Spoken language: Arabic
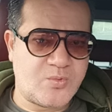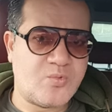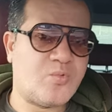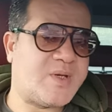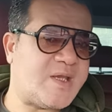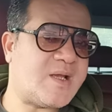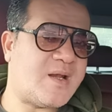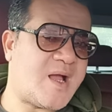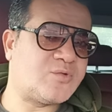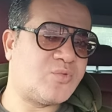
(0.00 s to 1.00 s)
وجيجا اللي
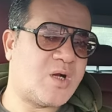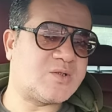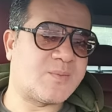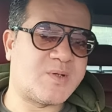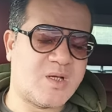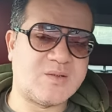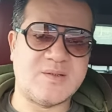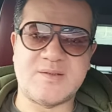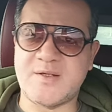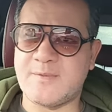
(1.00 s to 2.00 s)
عنده اكتر من
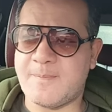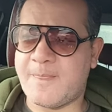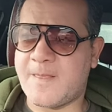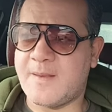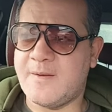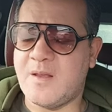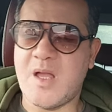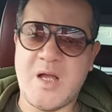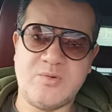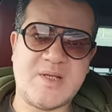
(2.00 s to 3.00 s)
قضيتين
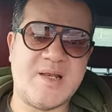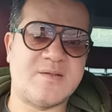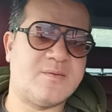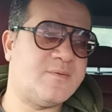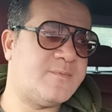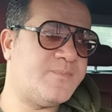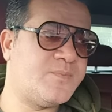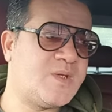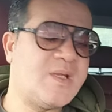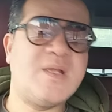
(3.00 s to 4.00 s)
او ثلاثه
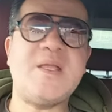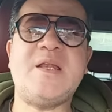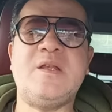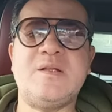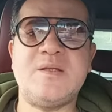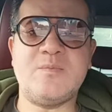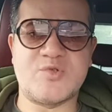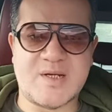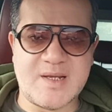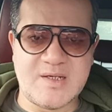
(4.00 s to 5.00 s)
يعني الاثنين
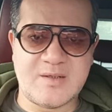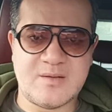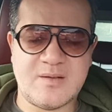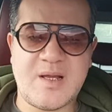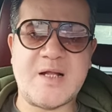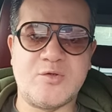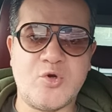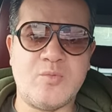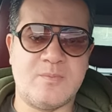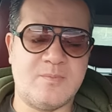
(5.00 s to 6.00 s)
مسجلين
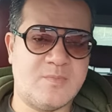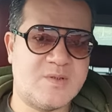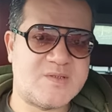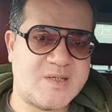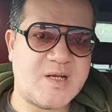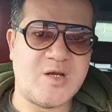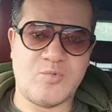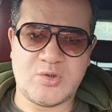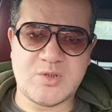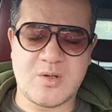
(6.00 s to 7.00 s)
عندهم سجل
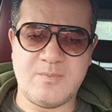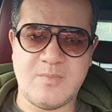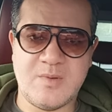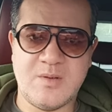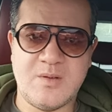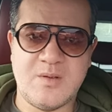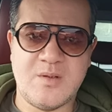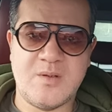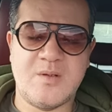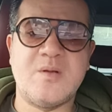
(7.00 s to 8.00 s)
محترم
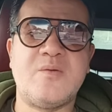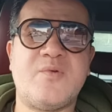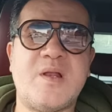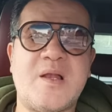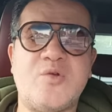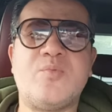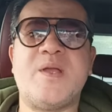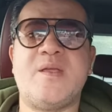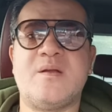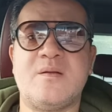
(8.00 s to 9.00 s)
في
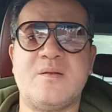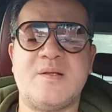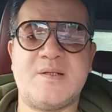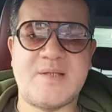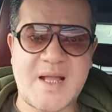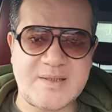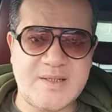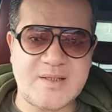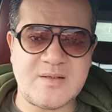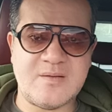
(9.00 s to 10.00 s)
الاليوبية
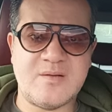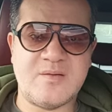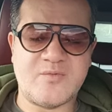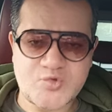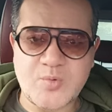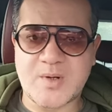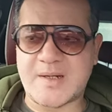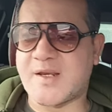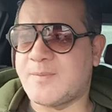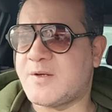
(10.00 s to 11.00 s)
تحديدا شبرا
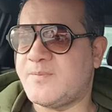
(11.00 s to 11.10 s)
الخيمه